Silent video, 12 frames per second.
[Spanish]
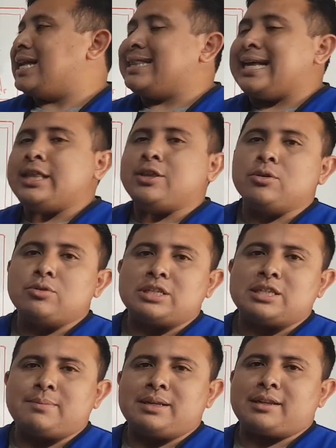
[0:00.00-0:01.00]
dentro de un
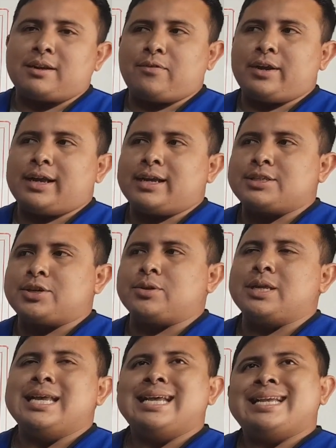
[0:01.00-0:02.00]
sistema de
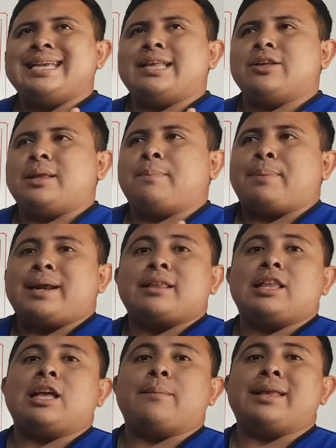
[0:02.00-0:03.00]
refrigeración y es donde
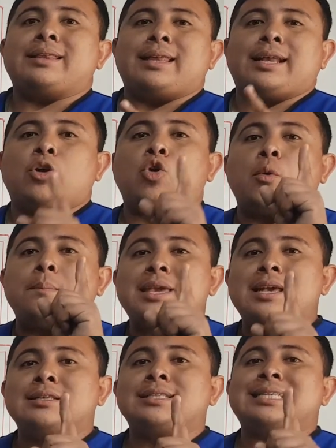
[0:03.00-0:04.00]
prácticamente
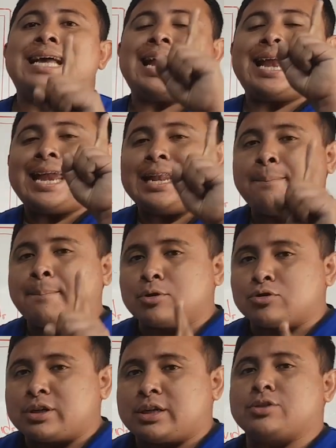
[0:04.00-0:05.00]
comienza el
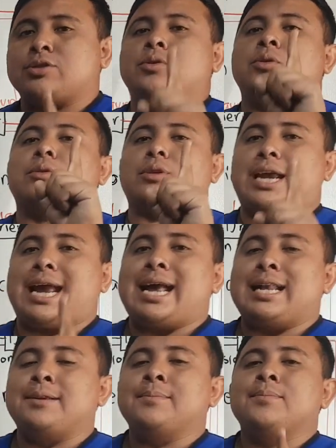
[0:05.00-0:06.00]
proceso
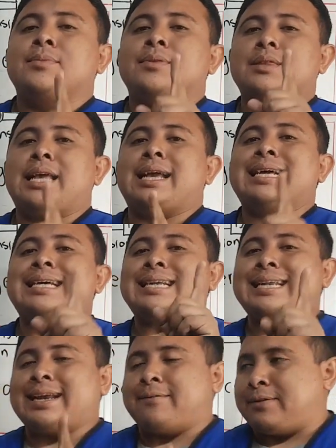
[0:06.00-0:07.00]
real de
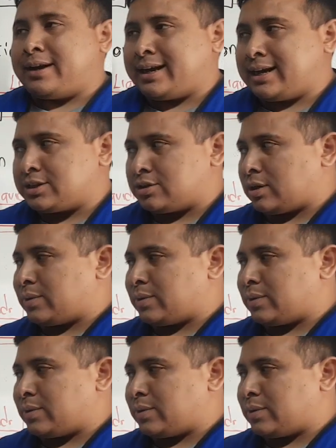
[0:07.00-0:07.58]
refrigeración.